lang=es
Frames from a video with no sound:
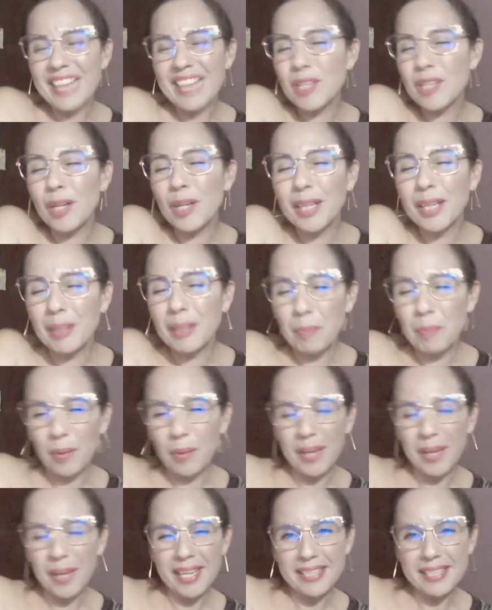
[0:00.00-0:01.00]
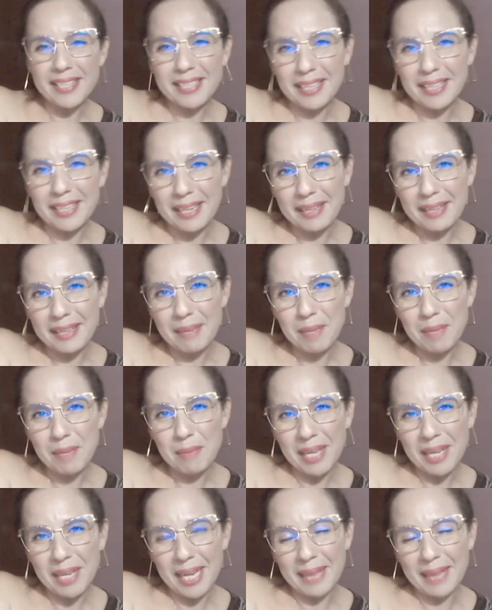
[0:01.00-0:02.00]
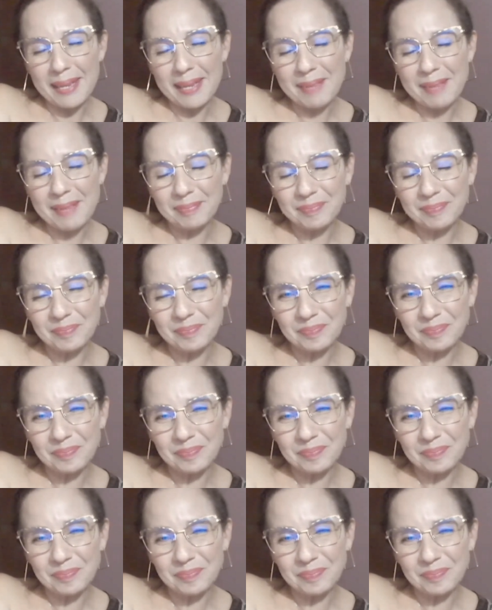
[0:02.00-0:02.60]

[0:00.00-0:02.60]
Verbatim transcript: eso es lo que te puedo decir de mí, mi Katia.